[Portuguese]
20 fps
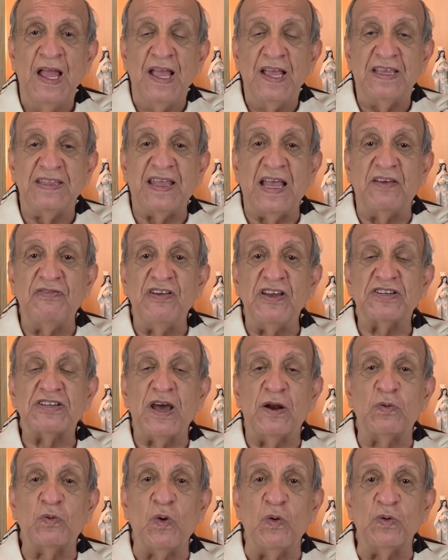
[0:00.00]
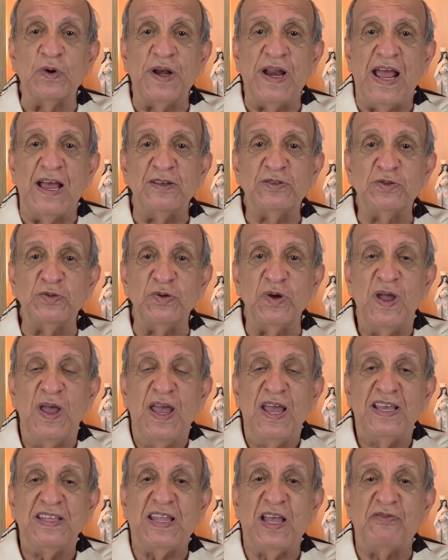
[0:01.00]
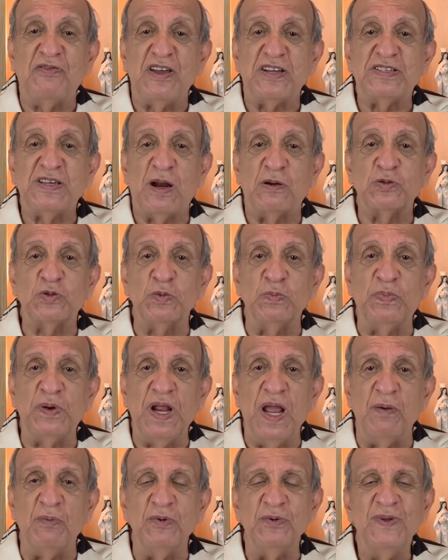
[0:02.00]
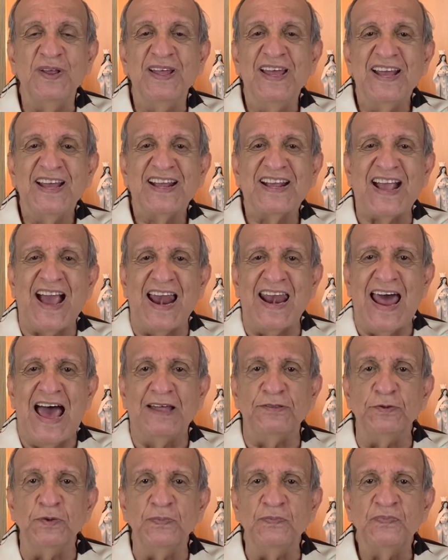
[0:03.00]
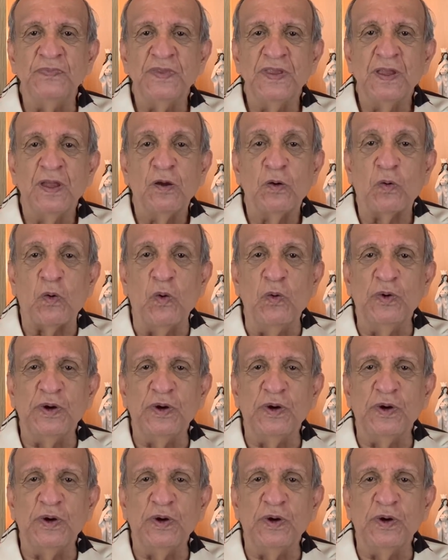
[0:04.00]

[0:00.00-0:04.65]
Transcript: que tem que fechar o Congresso, que tem que fechar o Supremo, calado, com um